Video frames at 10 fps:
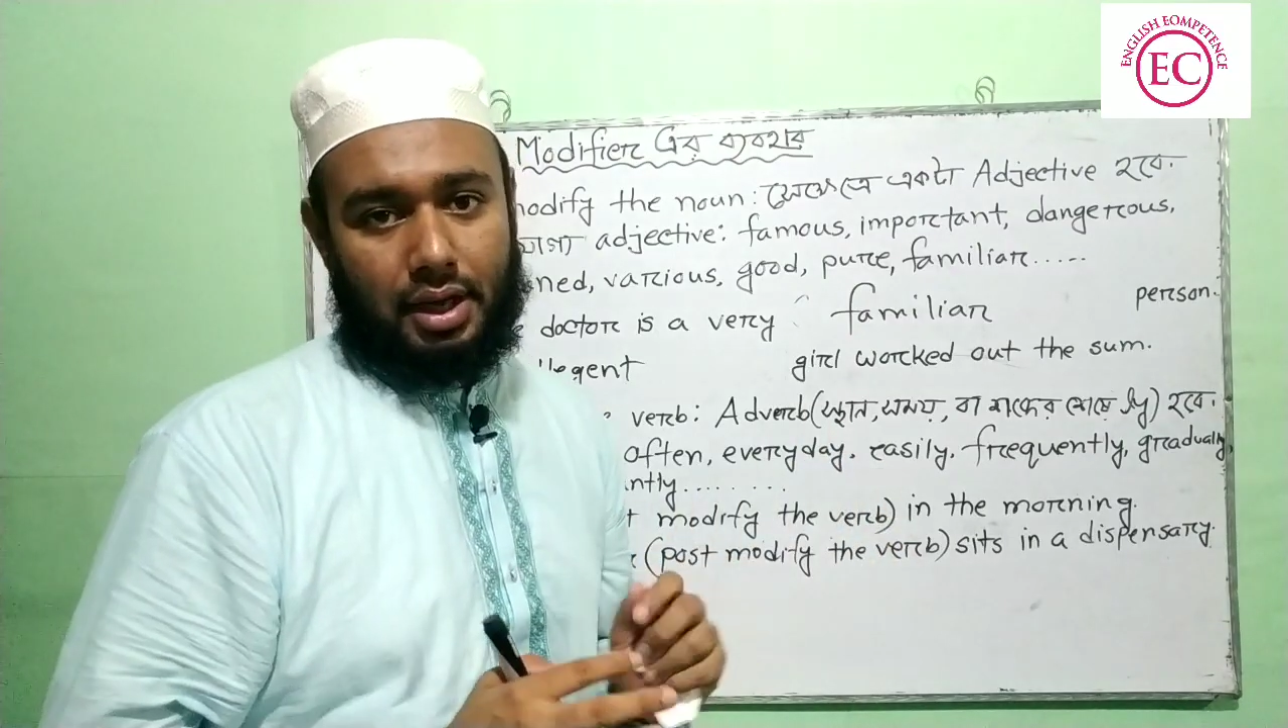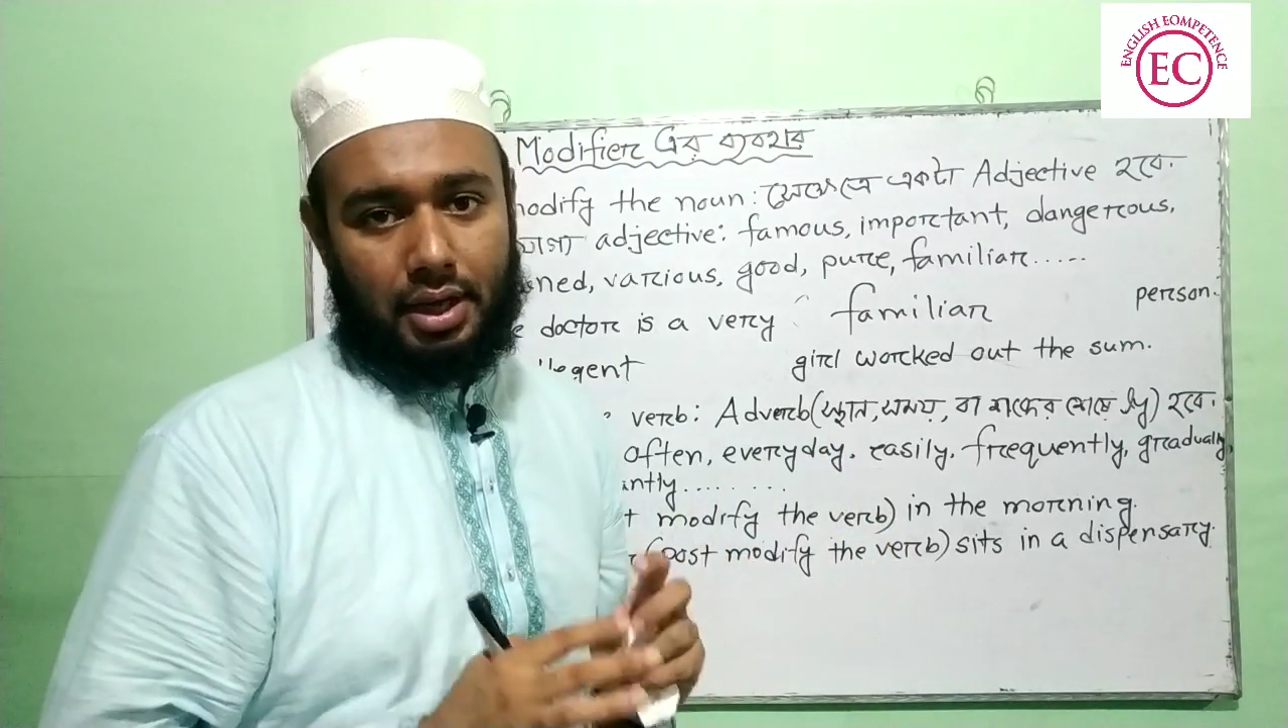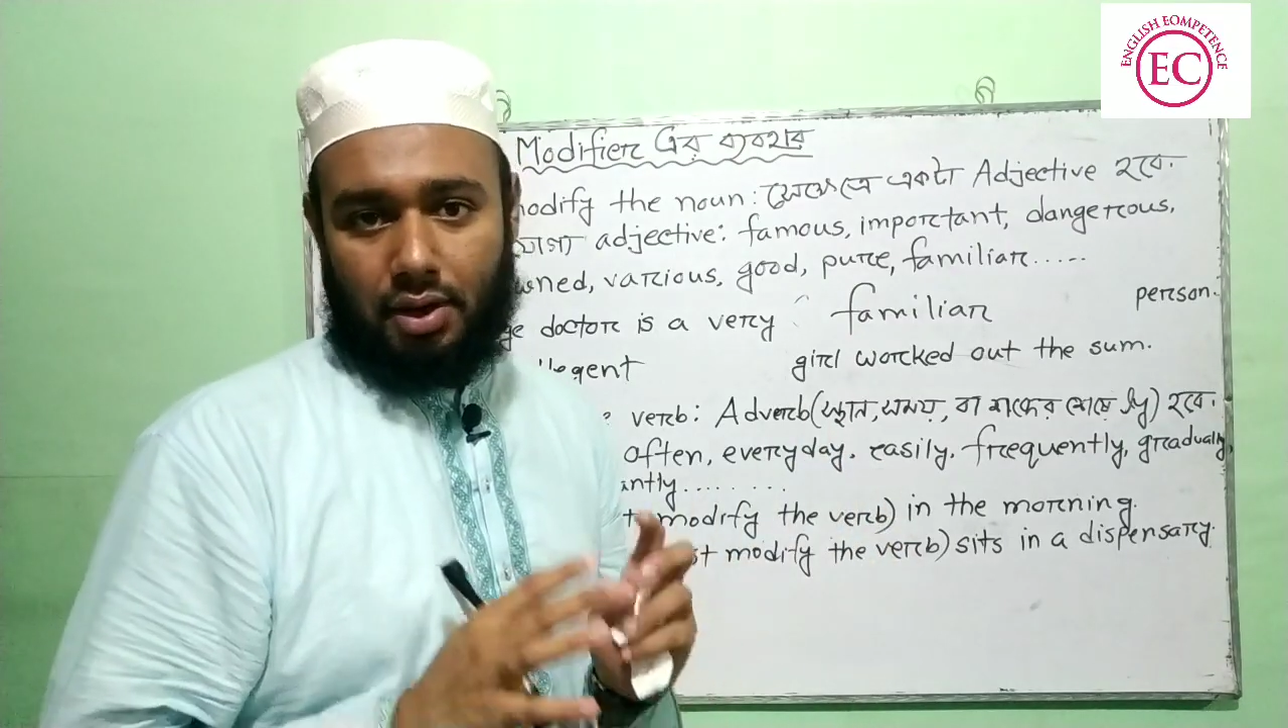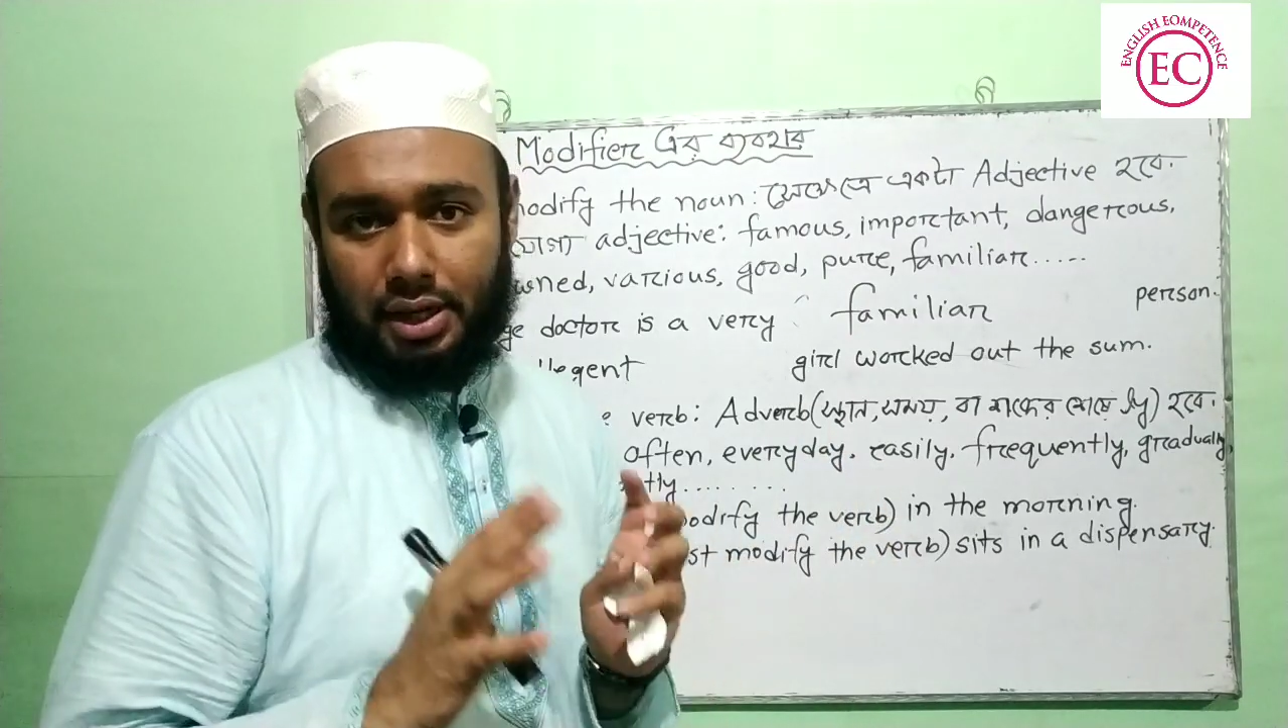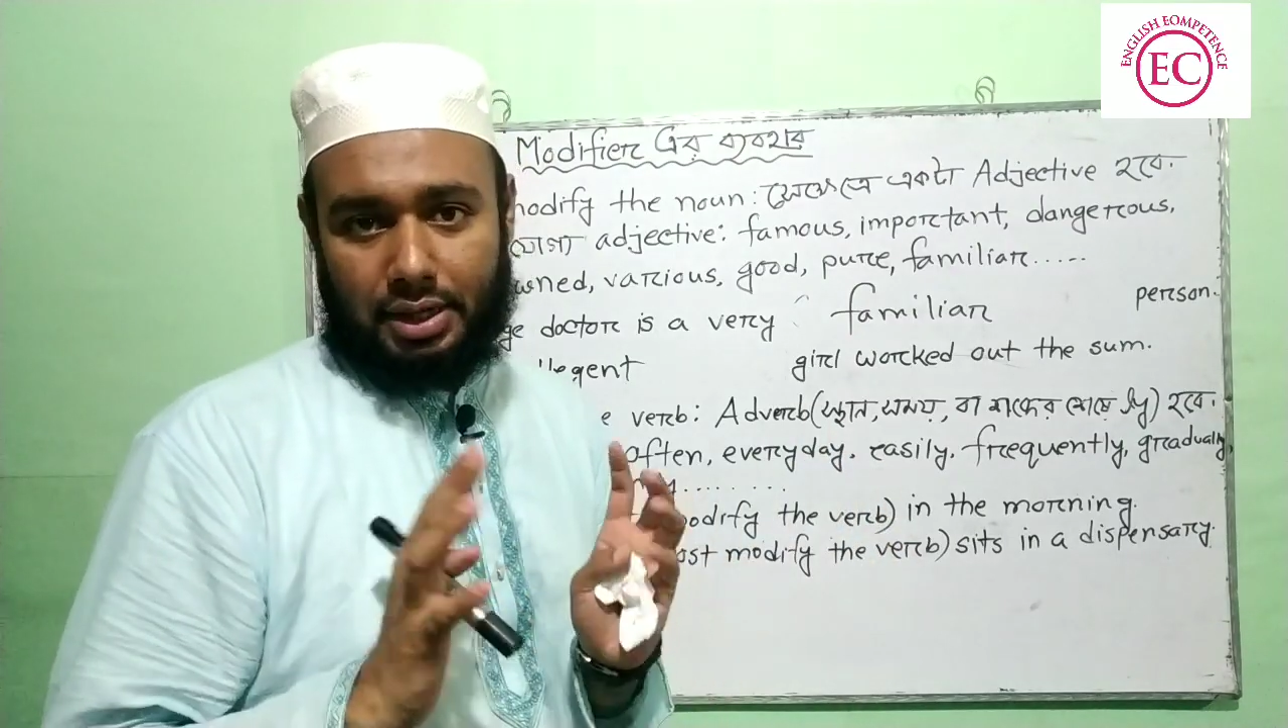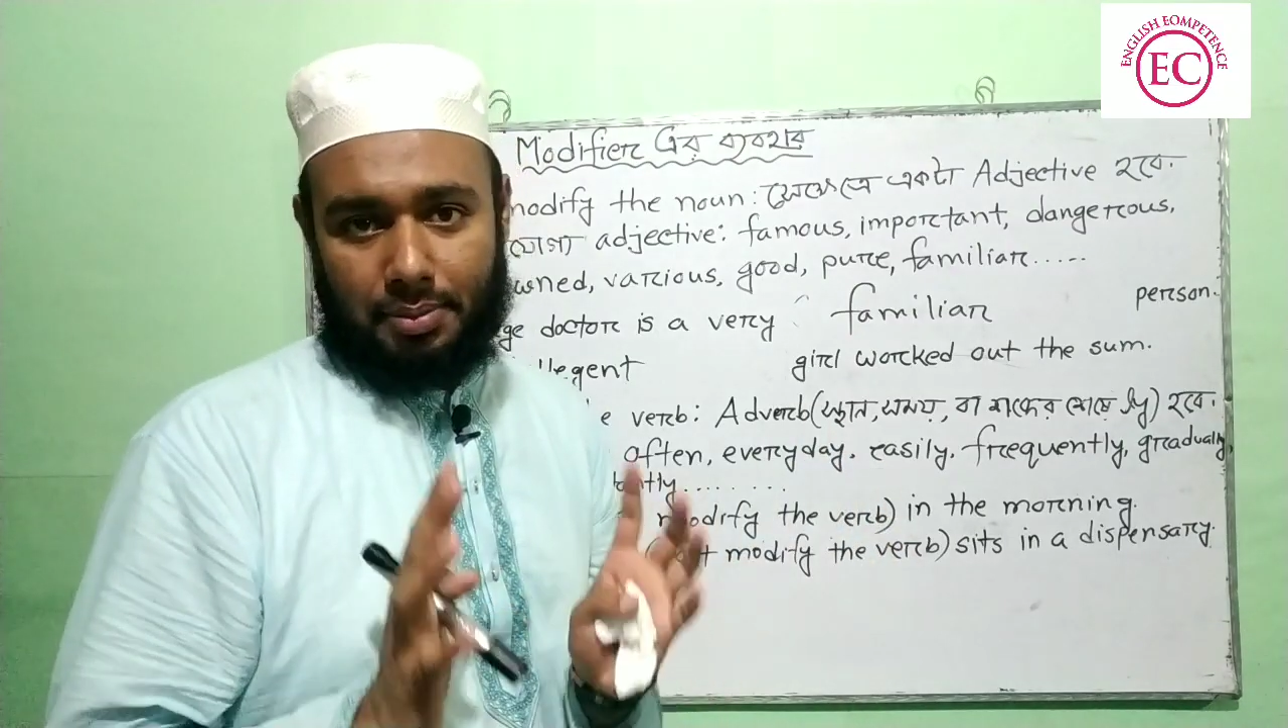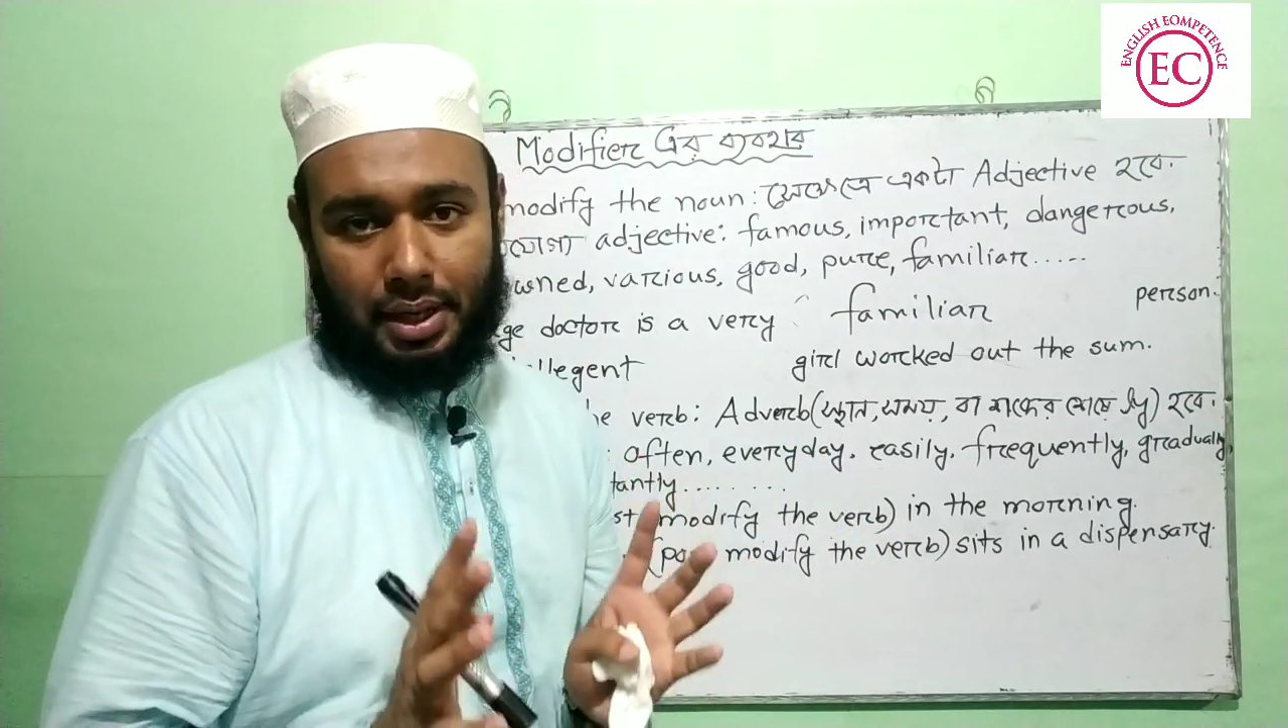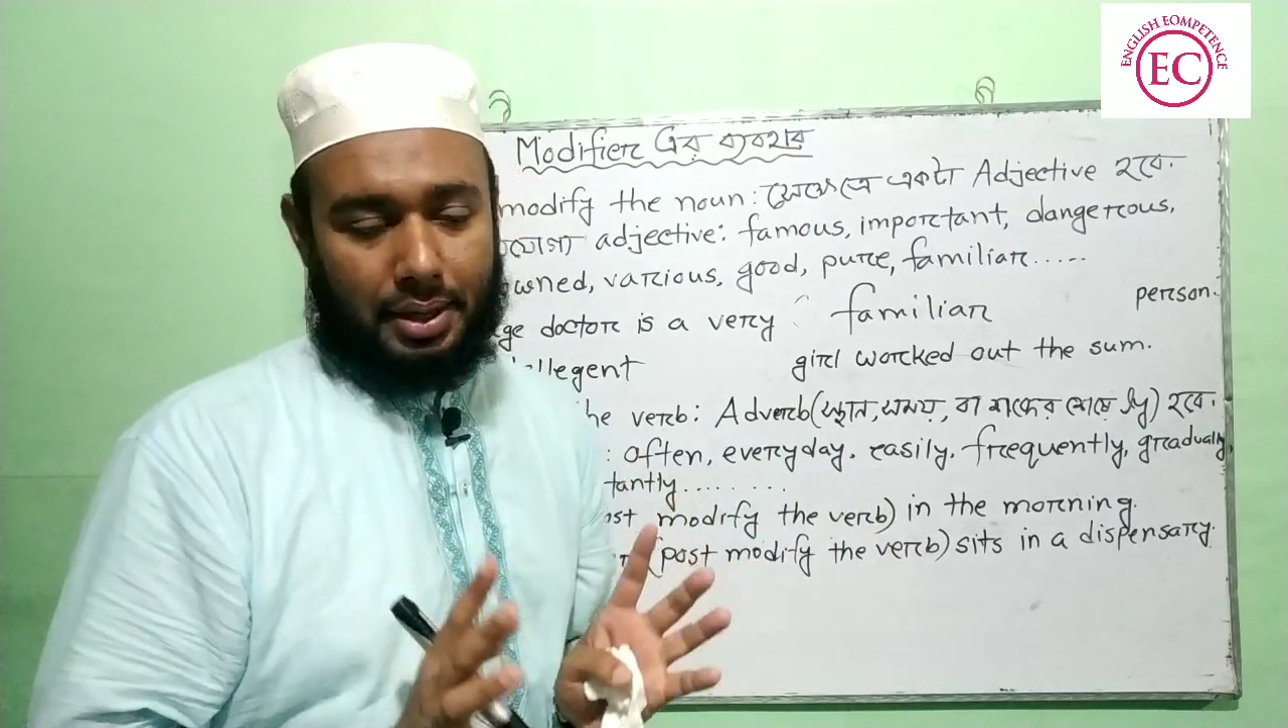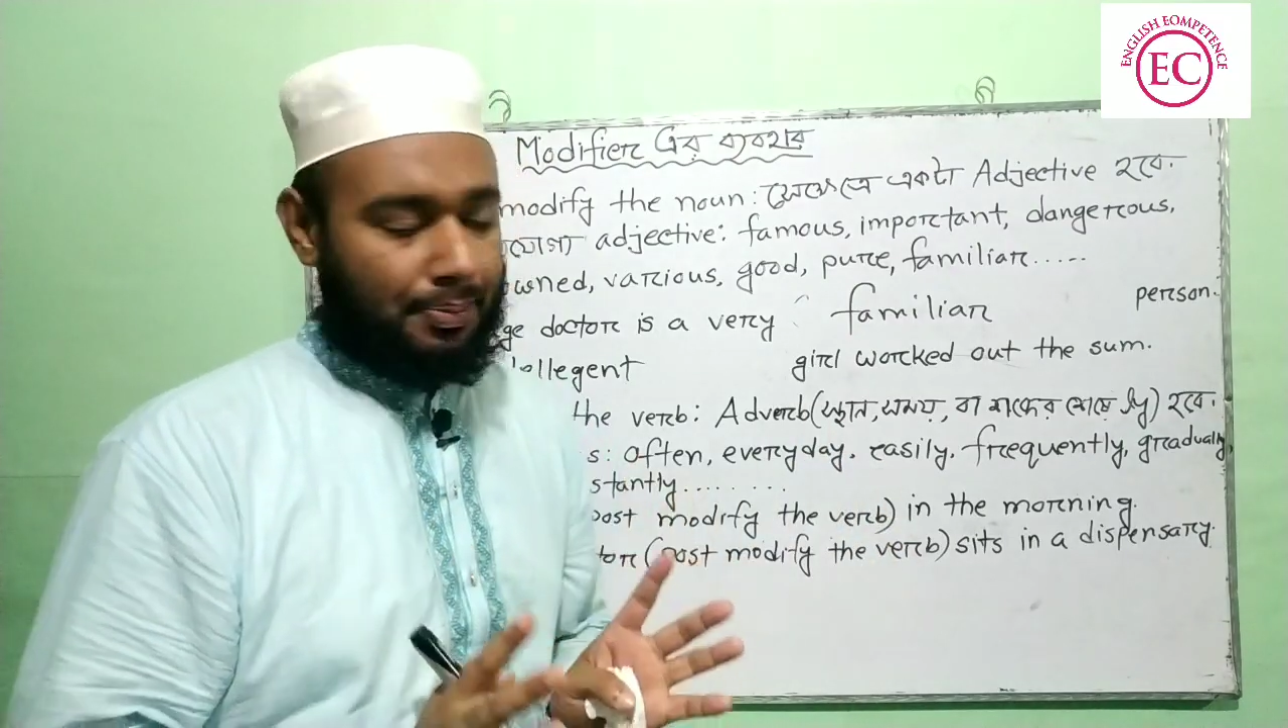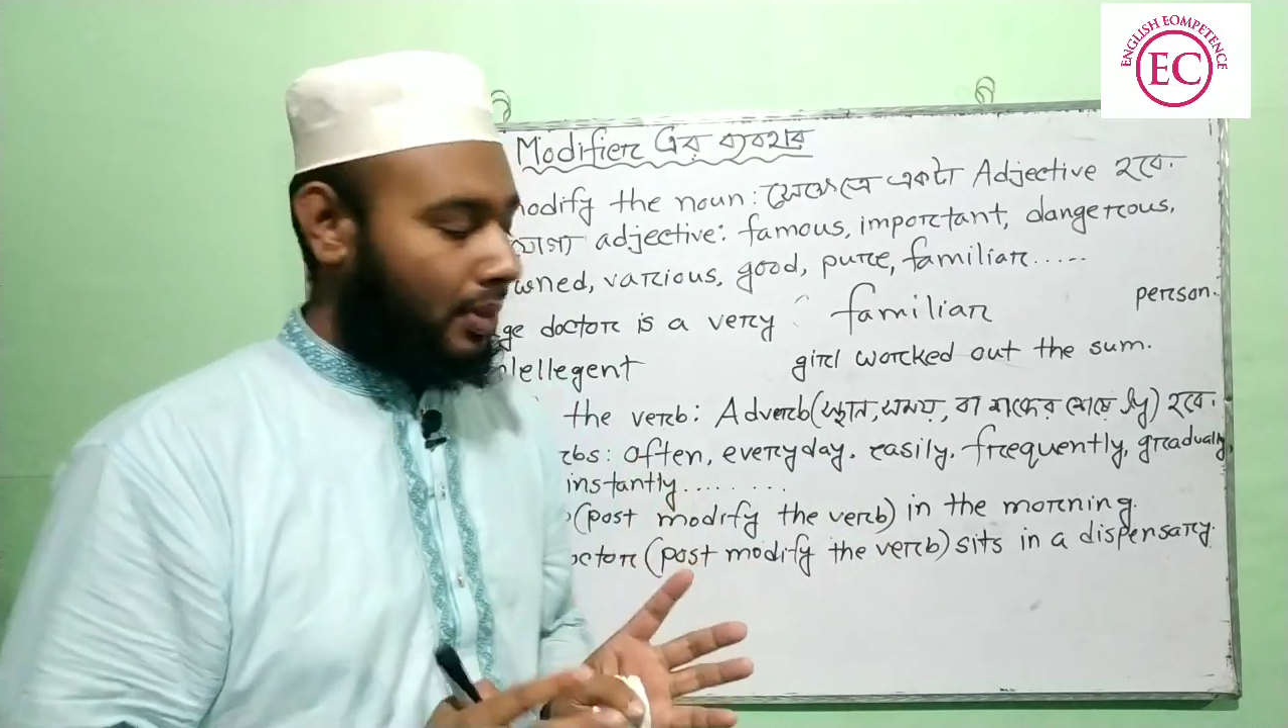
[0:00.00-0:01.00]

এটাও লিখতে পারি